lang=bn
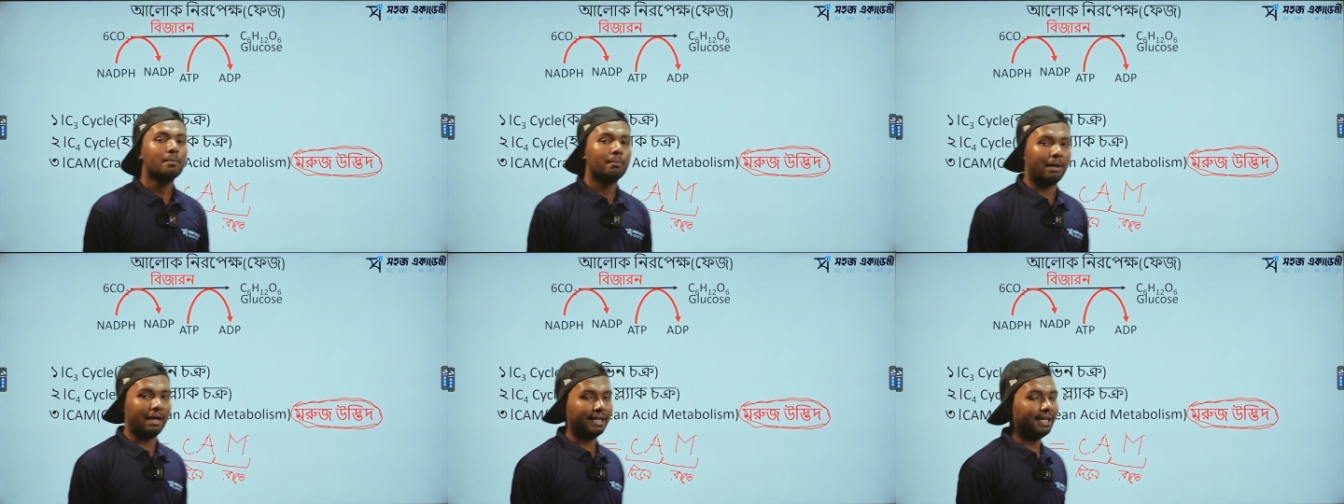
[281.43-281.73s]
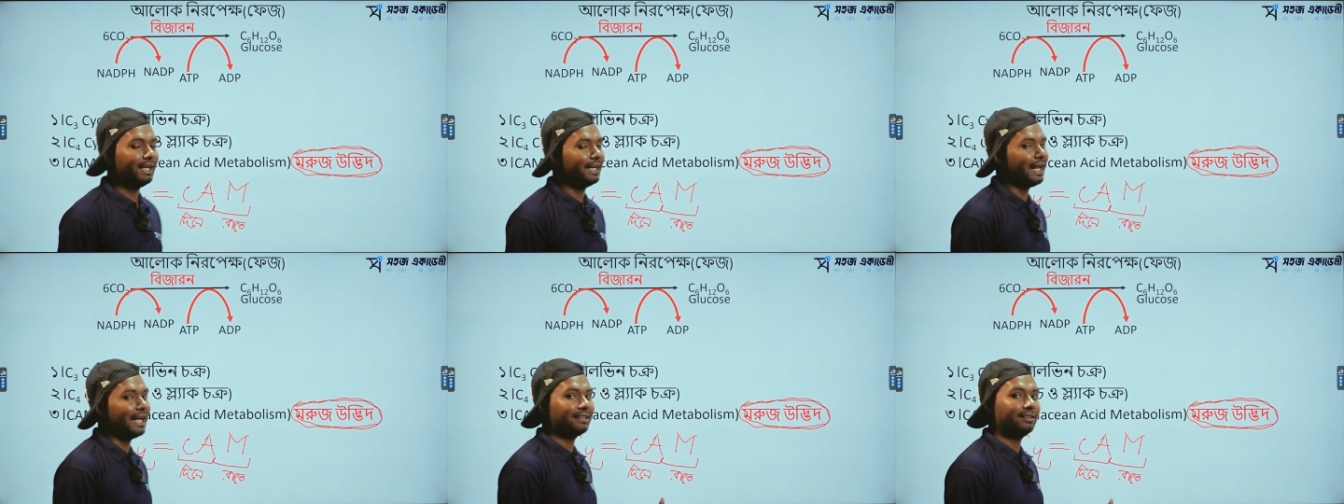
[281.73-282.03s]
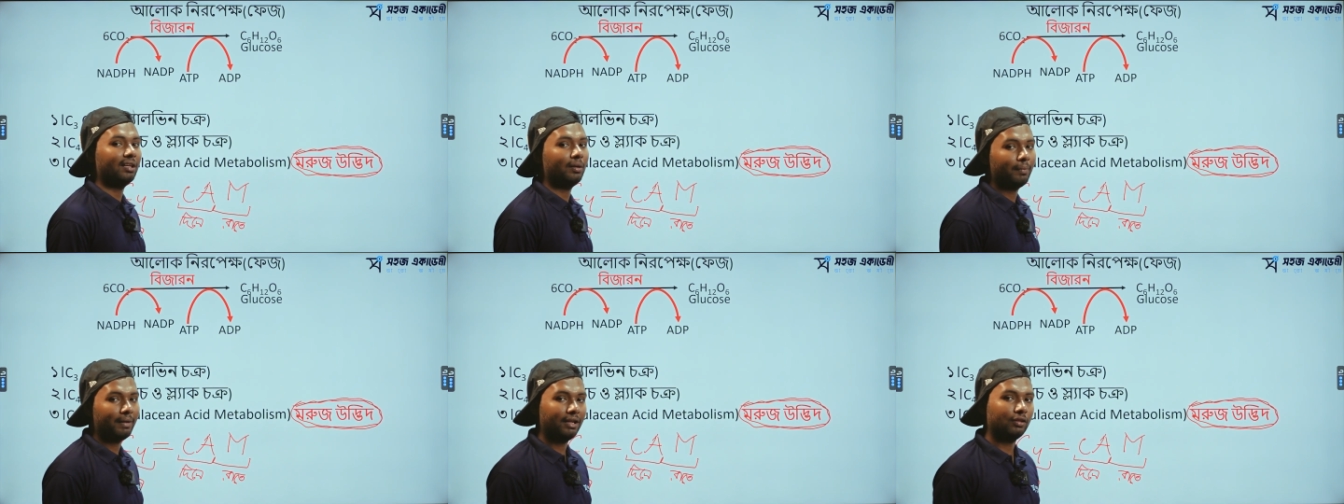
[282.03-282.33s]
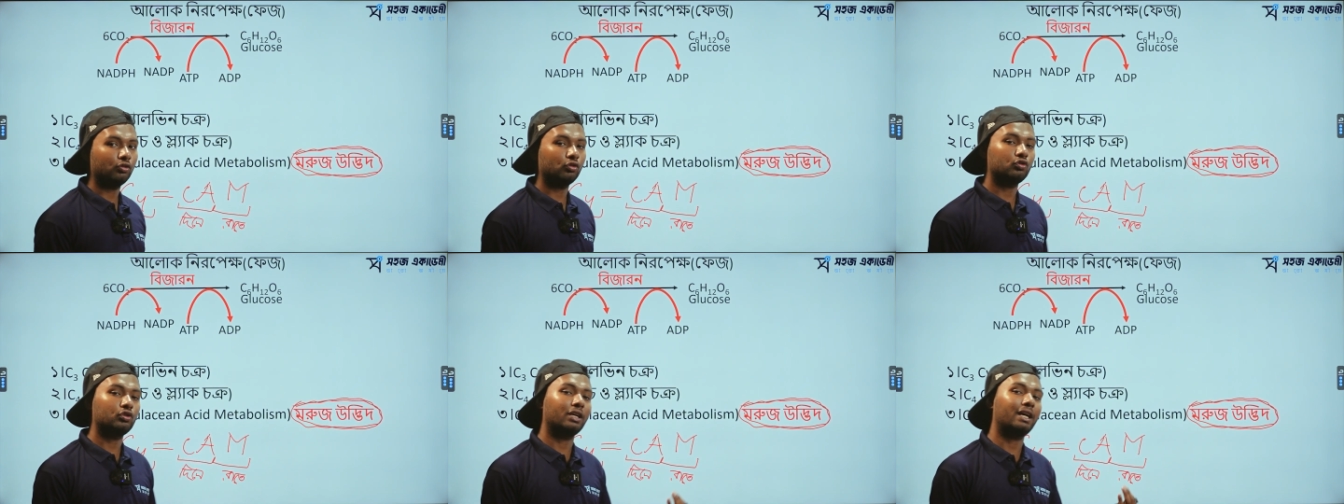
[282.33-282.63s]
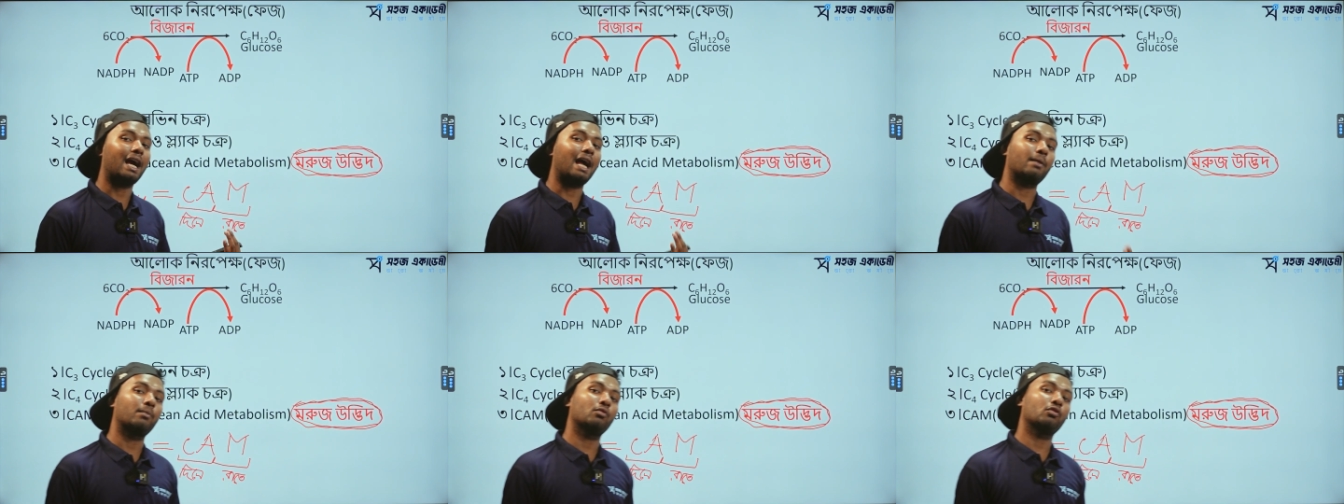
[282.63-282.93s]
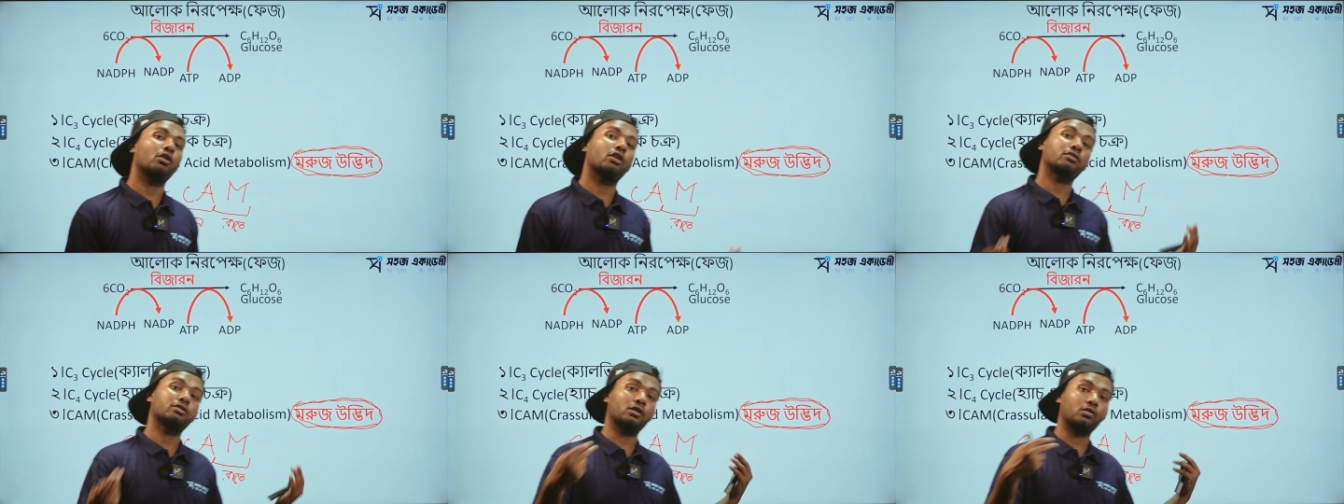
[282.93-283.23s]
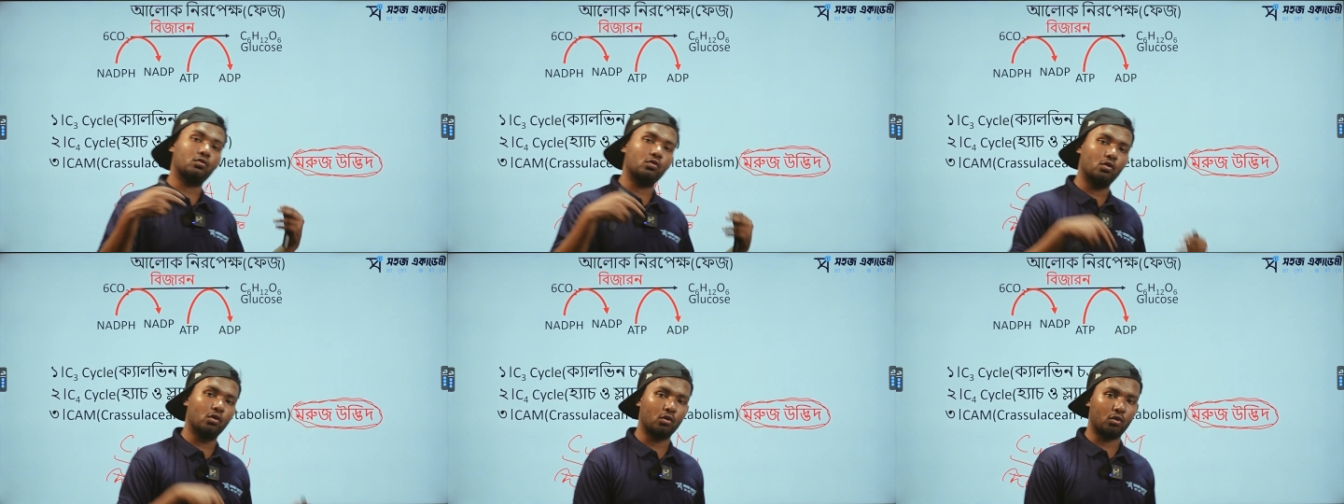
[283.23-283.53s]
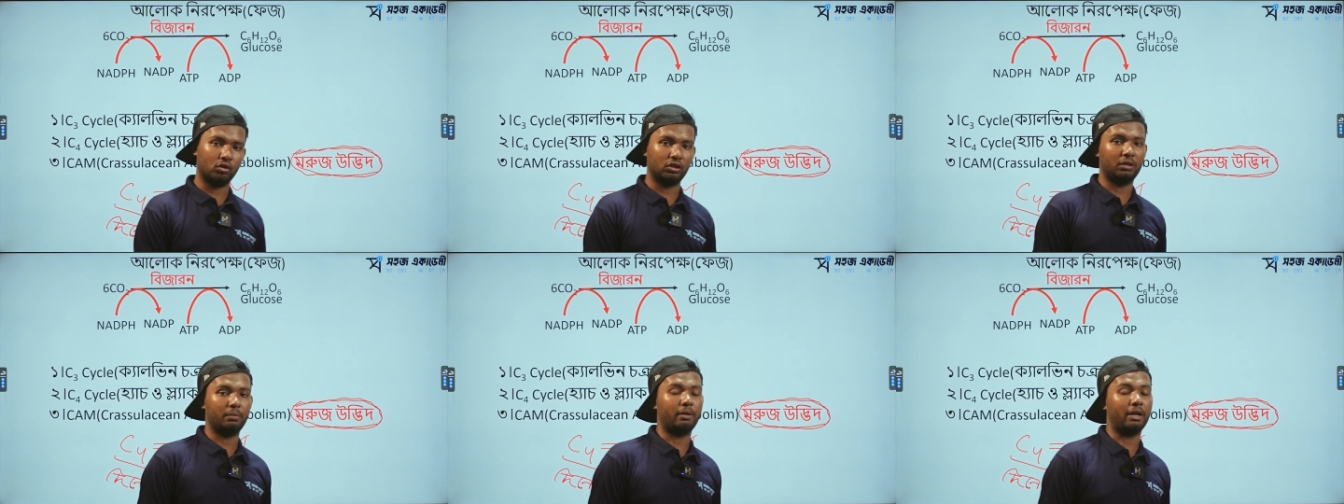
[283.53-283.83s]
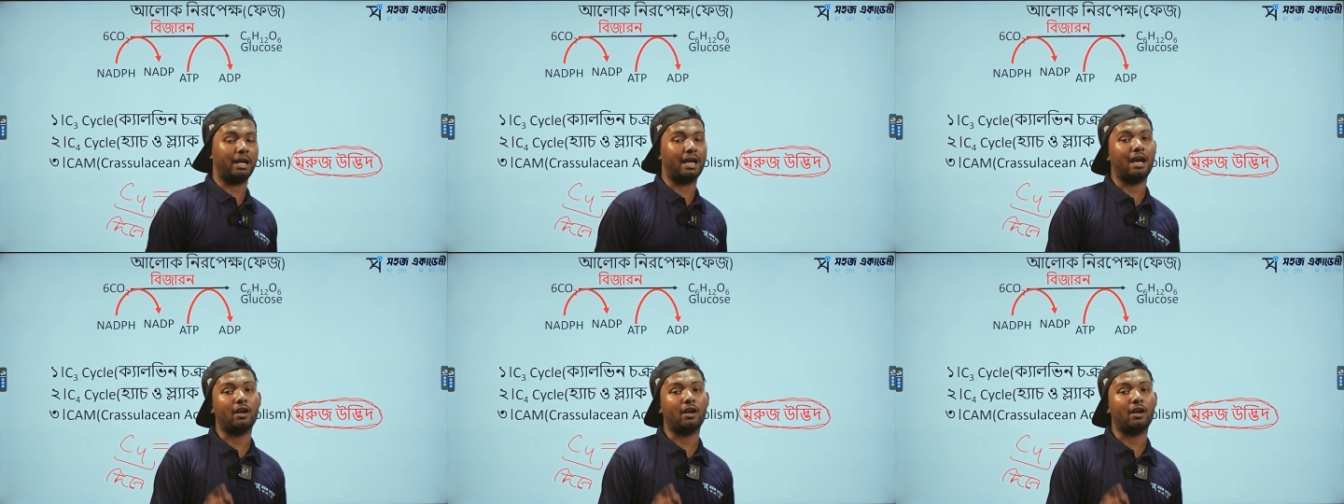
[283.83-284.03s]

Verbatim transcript: মানে রাতের বেলা শস্যে কার্বন ডাইঅক্সাইড গ্রহণ করতে পারে